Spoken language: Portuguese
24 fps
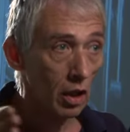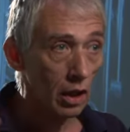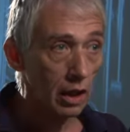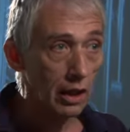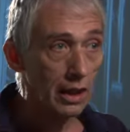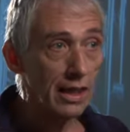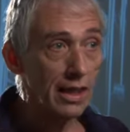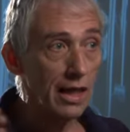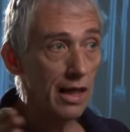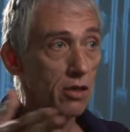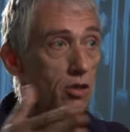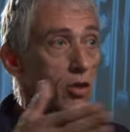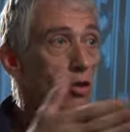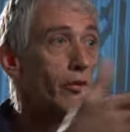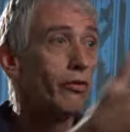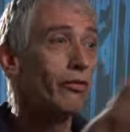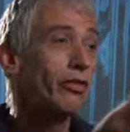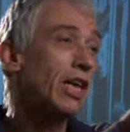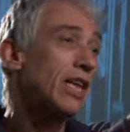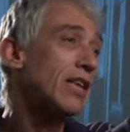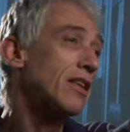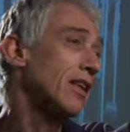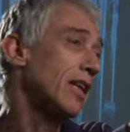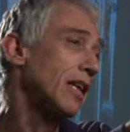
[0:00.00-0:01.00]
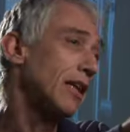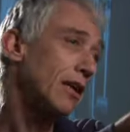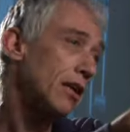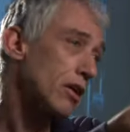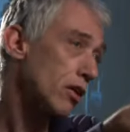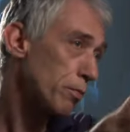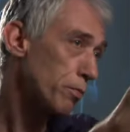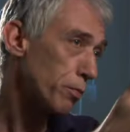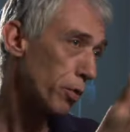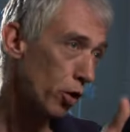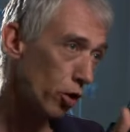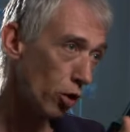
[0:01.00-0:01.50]
linhas
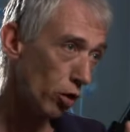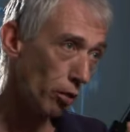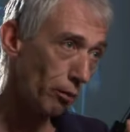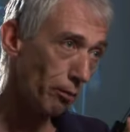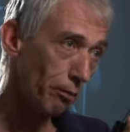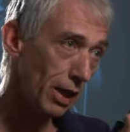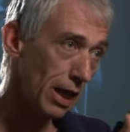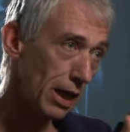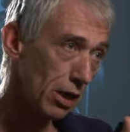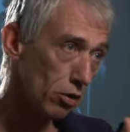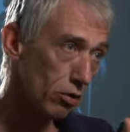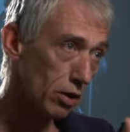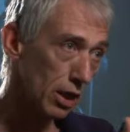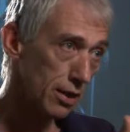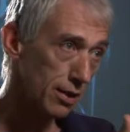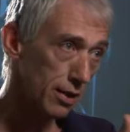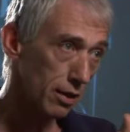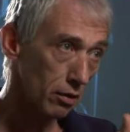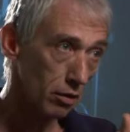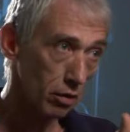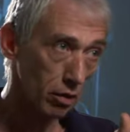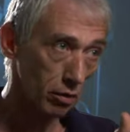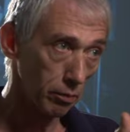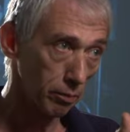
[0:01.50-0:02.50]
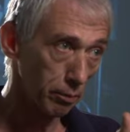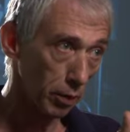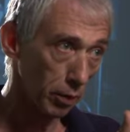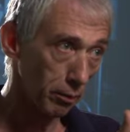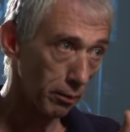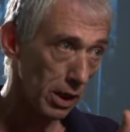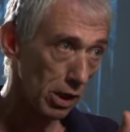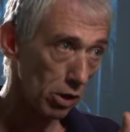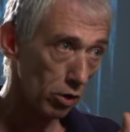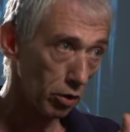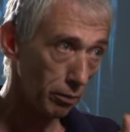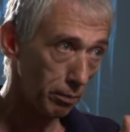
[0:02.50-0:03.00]
convergentes para o meio,
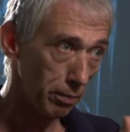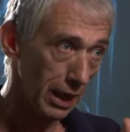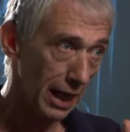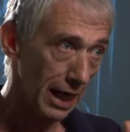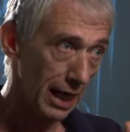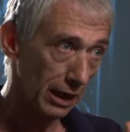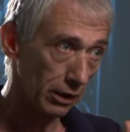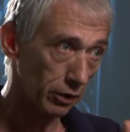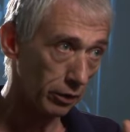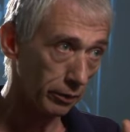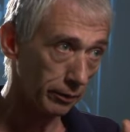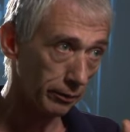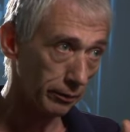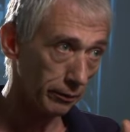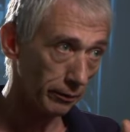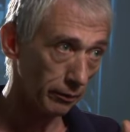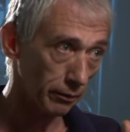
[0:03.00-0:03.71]
meio do plano